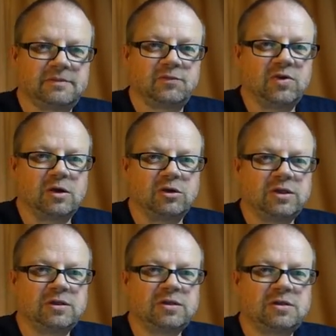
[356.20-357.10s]
wie kann ich
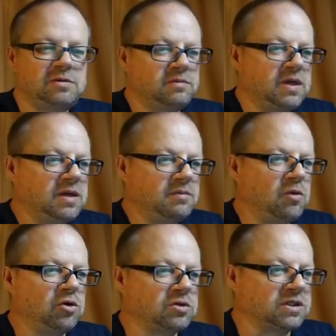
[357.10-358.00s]
denn das
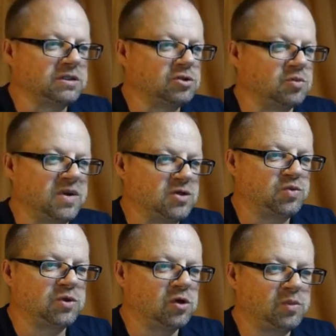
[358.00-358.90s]
machen, dass ich zum
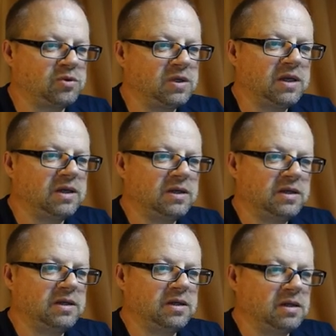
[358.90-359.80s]
Beispiel habe
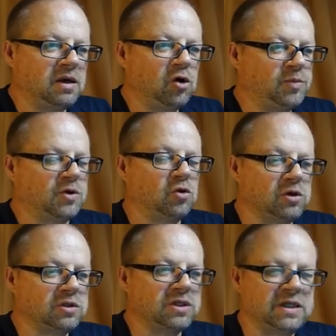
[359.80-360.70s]
eine
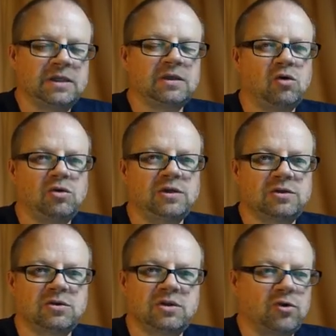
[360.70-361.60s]
Halbkugel, die innen hohl ist
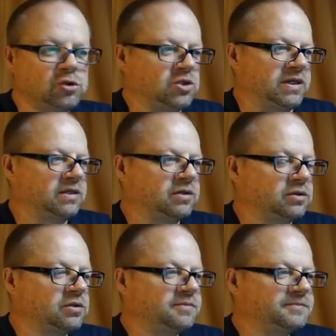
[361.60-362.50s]
und der Wandstärke hat.